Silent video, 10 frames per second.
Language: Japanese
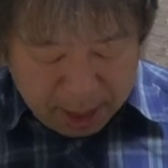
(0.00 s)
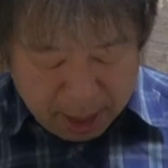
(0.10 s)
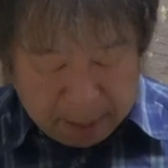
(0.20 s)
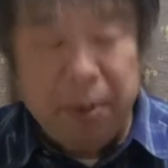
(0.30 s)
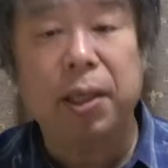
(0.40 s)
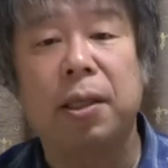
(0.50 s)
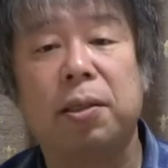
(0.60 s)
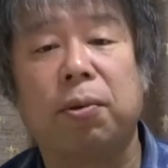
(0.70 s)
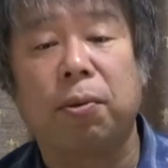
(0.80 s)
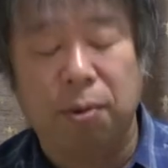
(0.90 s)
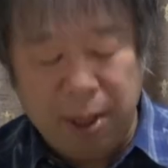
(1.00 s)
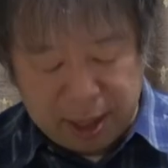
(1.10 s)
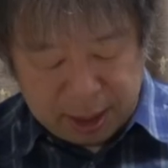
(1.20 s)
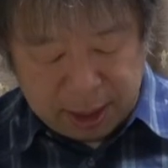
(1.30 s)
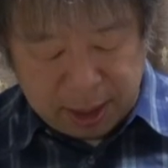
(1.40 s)
あんまりそこ
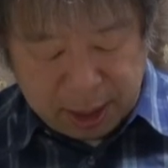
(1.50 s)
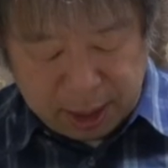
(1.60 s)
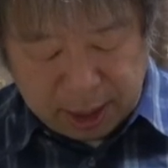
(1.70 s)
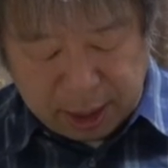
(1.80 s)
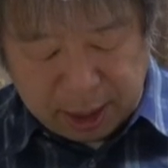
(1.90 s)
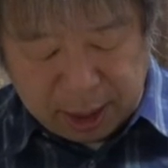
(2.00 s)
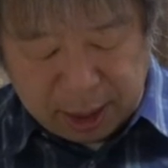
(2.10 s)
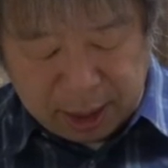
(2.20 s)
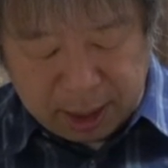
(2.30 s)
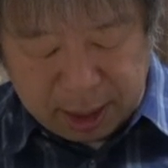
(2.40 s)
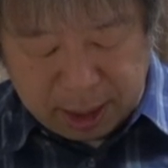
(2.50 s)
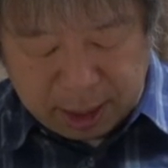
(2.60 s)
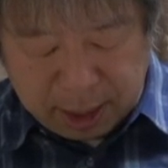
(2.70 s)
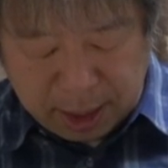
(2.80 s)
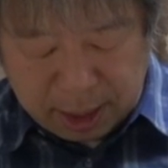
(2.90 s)
は考えて
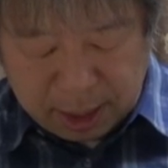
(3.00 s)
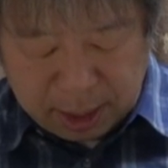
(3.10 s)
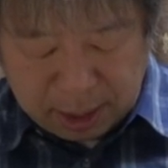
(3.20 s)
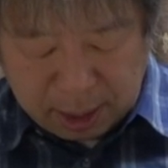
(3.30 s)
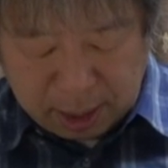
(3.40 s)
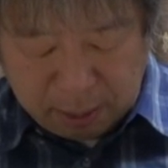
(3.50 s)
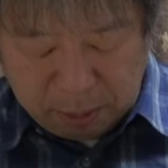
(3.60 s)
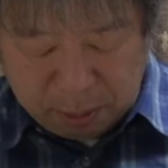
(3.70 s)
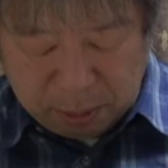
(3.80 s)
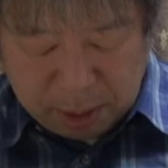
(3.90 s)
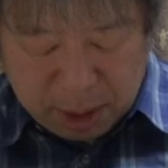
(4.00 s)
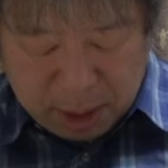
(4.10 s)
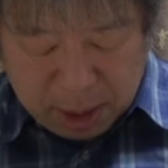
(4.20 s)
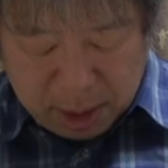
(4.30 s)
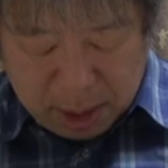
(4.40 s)
ないんですけれども、
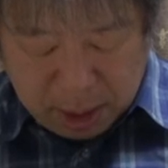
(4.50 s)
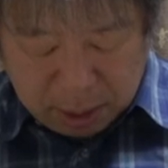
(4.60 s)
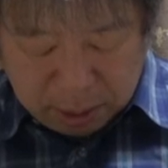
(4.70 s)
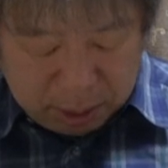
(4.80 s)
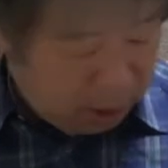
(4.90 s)
えっ、ー、と、